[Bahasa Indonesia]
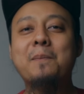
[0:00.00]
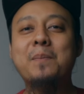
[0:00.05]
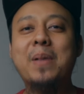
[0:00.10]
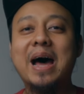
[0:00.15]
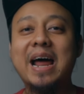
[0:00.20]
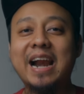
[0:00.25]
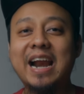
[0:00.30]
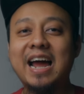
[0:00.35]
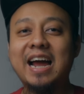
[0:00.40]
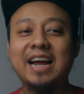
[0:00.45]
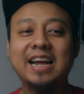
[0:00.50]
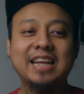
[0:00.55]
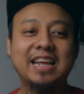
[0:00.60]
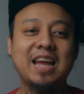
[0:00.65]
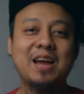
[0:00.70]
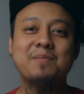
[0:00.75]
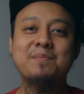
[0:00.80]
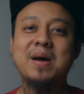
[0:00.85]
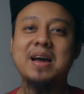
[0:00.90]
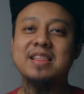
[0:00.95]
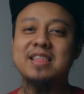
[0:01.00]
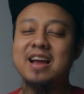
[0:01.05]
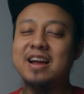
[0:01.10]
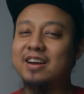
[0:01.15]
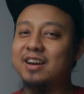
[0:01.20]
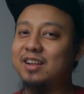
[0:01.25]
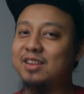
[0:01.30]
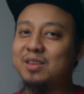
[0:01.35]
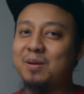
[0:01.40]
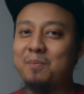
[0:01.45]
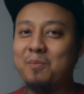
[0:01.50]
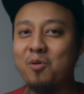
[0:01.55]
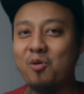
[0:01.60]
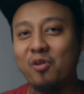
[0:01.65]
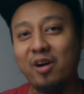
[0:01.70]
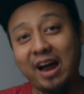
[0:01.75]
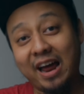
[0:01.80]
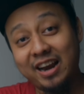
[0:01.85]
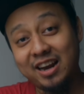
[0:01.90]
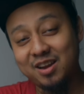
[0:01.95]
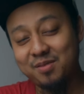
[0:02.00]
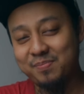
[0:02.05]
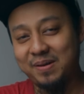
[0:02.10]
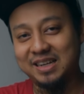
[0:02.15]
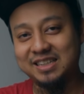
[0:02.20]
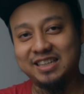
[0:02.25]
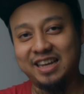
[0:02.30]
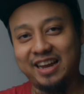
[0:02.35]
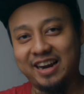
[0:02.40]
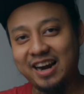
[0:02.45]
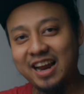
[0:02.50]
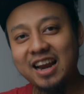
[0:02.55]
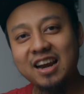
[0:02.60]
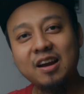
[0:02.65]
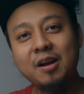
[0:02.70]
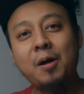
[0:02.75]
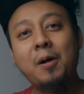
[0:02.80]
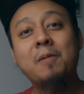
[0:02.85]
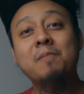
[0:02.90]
Barangnya banyak ditemukan di pasaran,